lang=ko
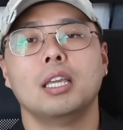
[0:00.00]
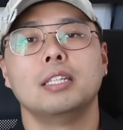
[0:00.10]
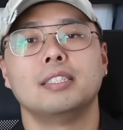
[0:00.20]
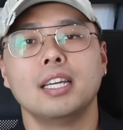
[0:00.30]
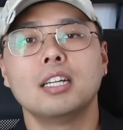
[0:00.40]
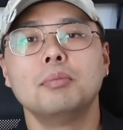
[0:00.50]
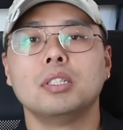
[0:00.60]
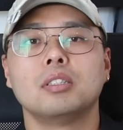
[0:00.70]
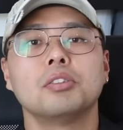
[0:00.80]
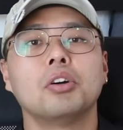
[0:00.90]
이
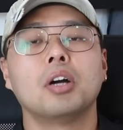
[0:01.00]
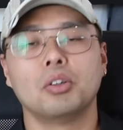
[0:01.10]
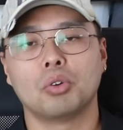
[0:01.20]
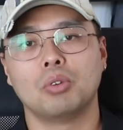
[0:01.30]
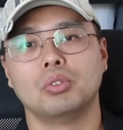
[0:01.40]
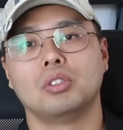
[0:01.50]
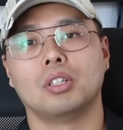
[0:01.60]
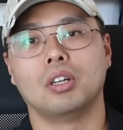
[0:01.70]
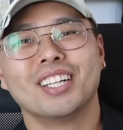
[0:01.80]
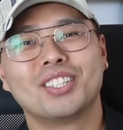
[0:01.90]
세금을 뜯어가려고 하고 있어요.